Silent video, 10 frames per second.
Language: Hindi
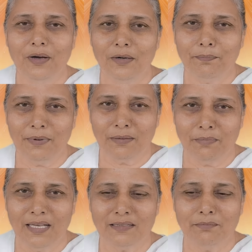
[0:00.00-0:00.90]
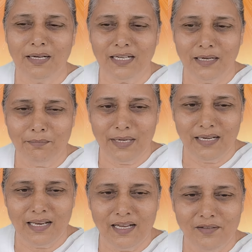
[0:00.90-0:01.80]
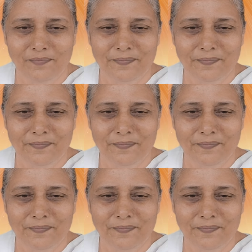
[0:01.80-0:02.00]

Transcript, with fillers: और परमात्मा का मेला